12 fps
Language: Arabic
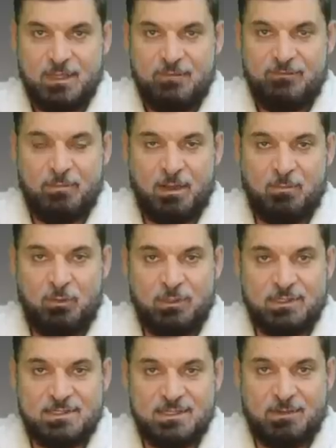في مجموعة
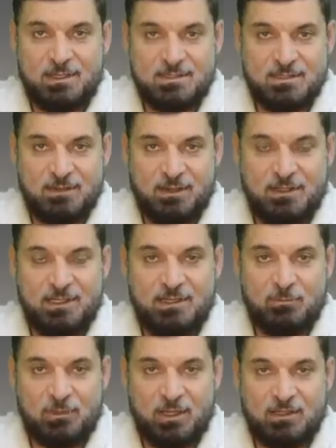السبعة الصناعية اللي
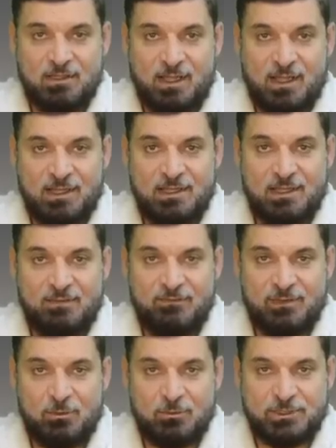منعقدة حاليا
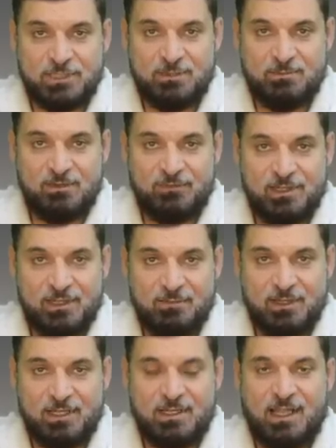في هيروشيما في
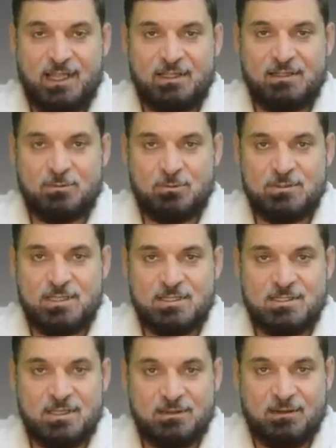اليابان أعلنت روسيا
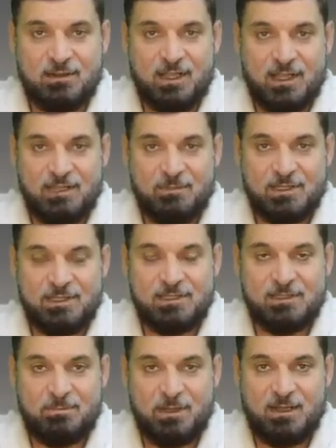السيطرة على مدينة
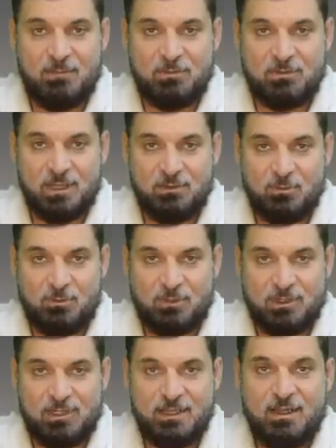بخموت
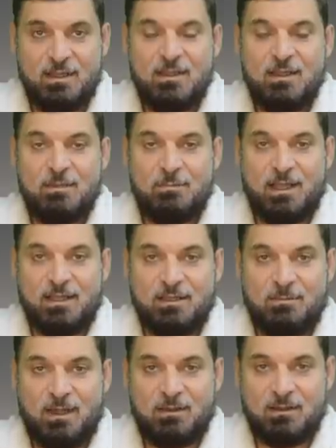الأوكرانية بعد
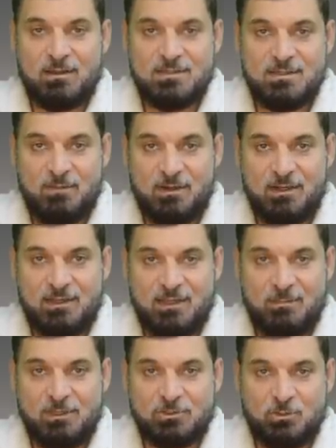معركة استمرت
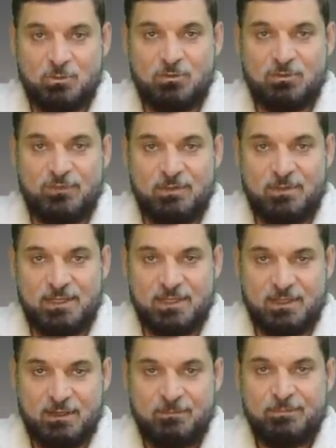8 شهور في المدينة